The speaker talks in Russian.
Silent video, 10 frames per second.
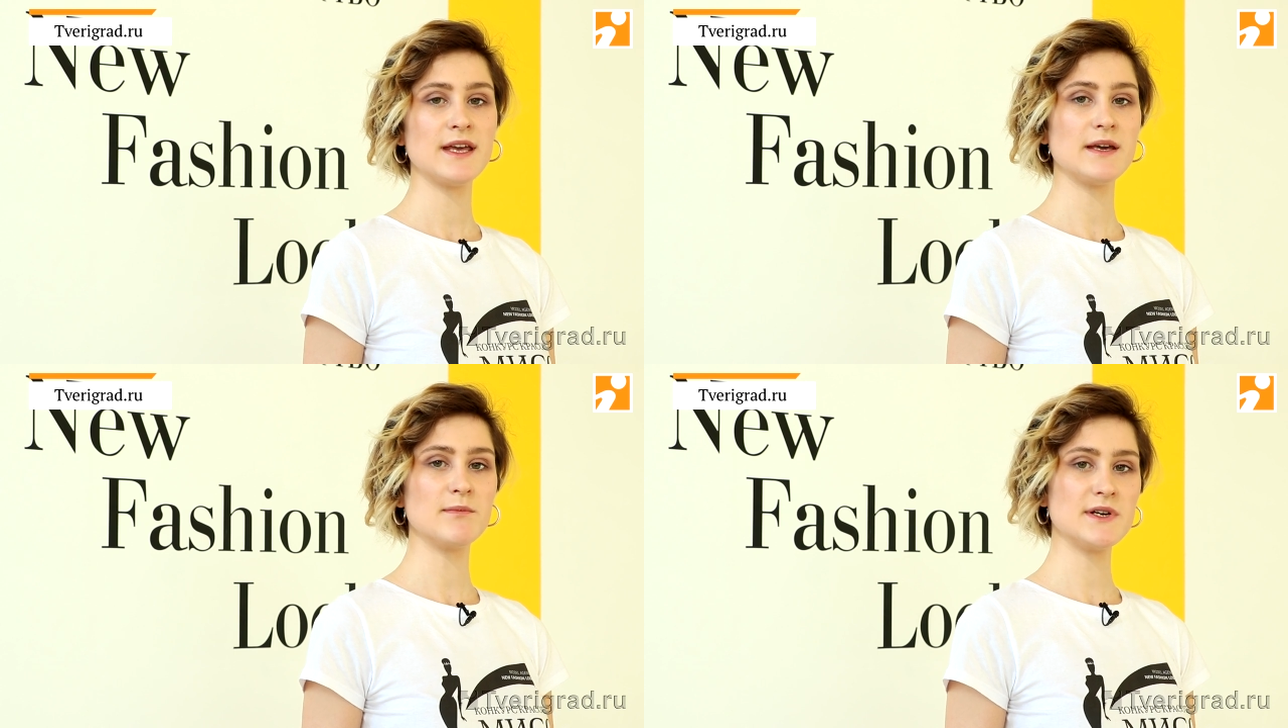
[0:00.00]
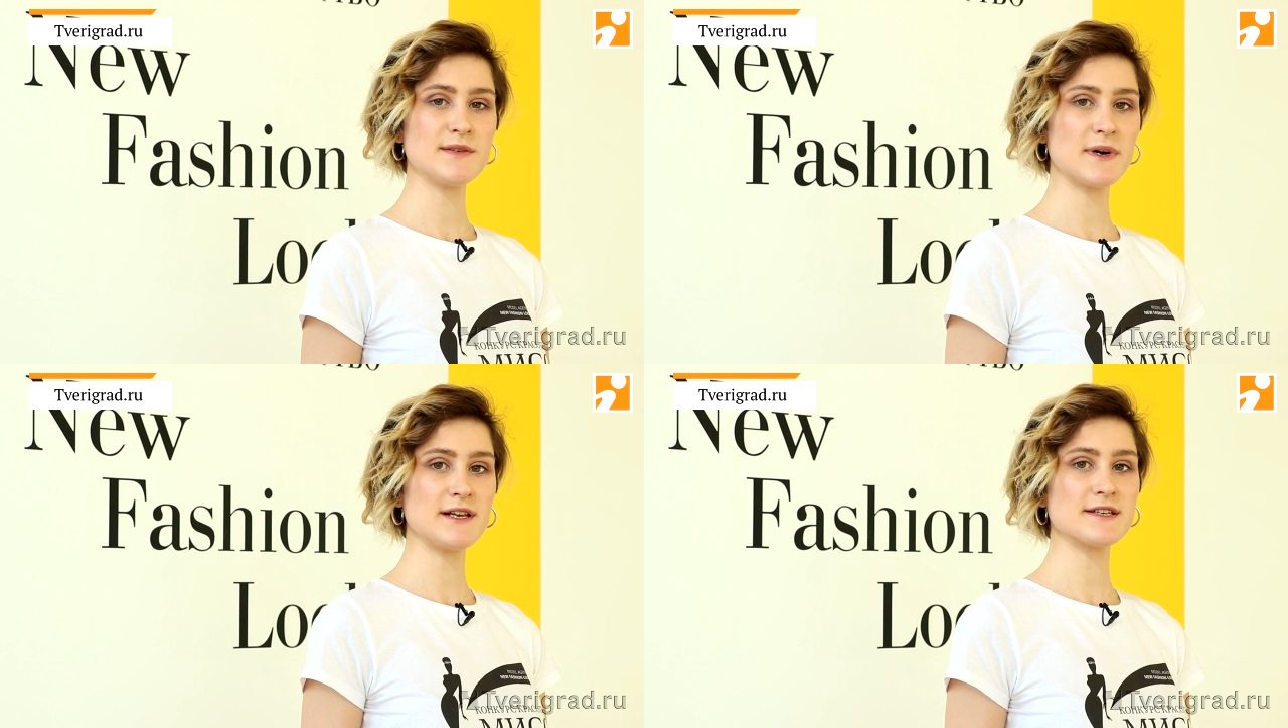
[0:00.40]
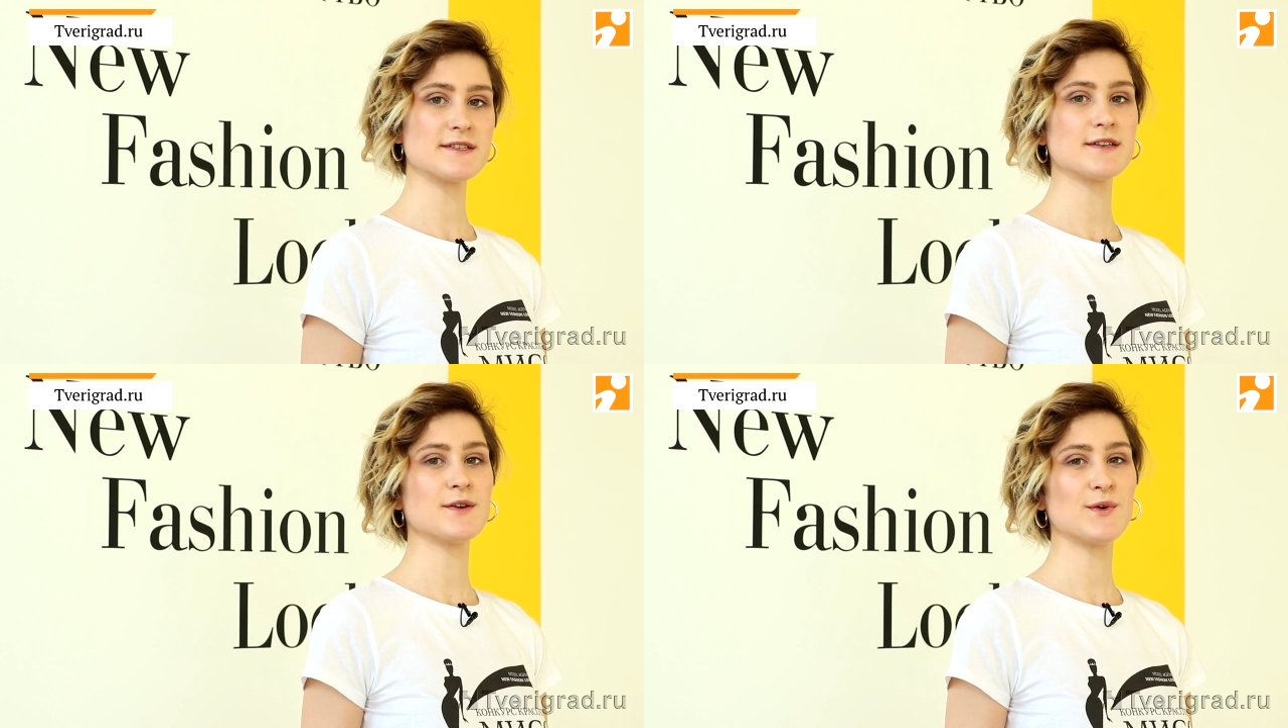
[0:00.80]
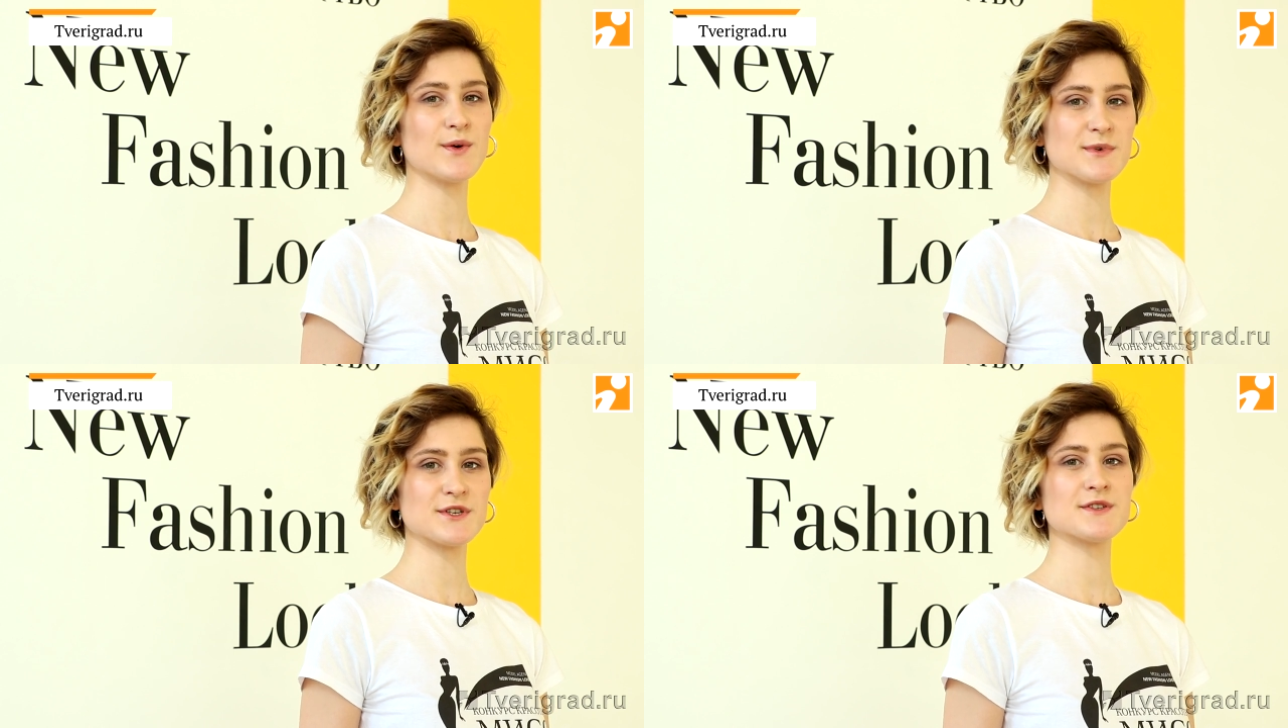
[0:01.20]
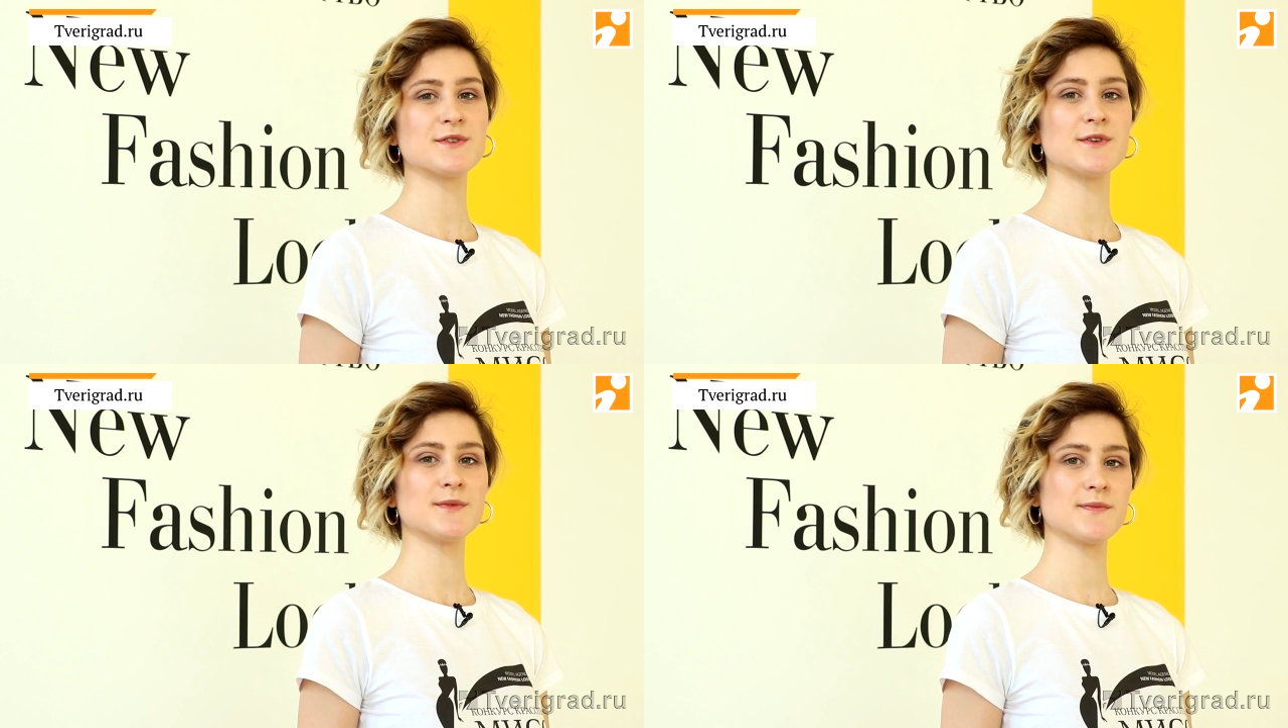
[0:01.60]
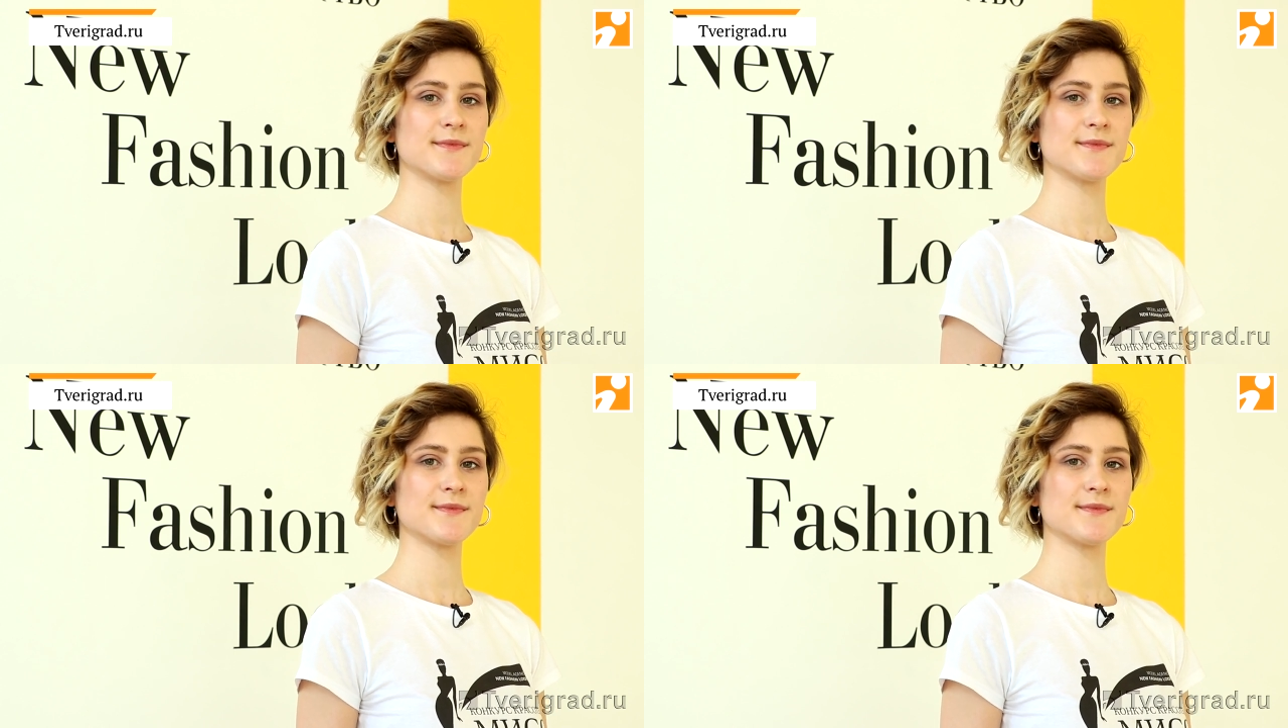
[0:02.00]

и быть полезной обществу.